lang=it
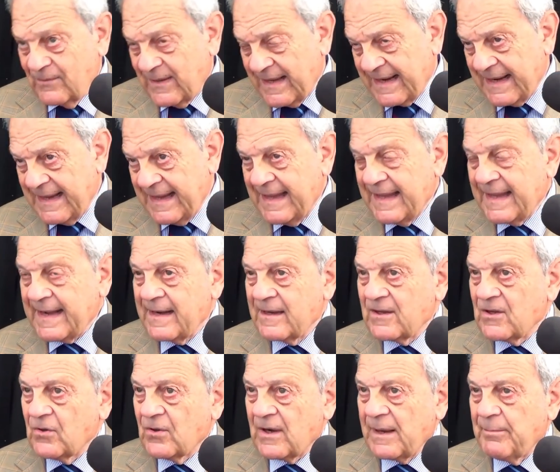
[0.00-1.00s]
Guerra
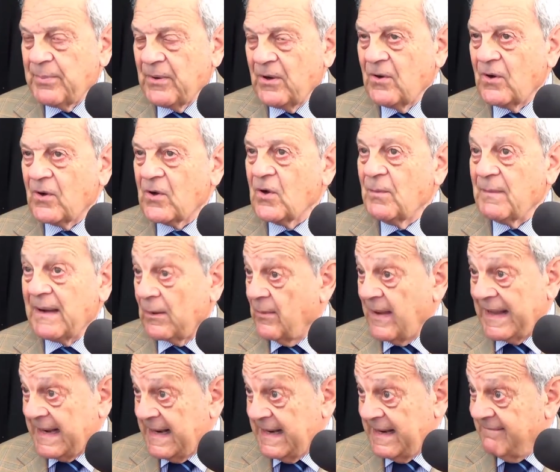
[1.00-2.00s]
aerea ancora poco, ma
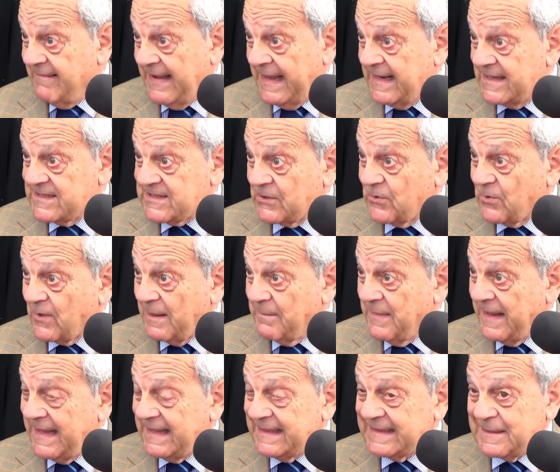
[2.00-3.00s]
guerra navale
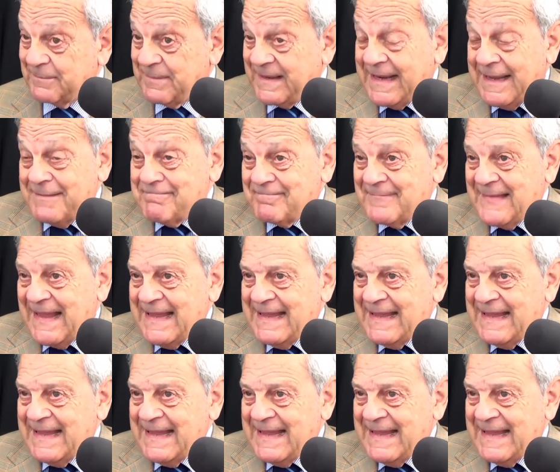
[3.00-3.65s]
sicuramente, perché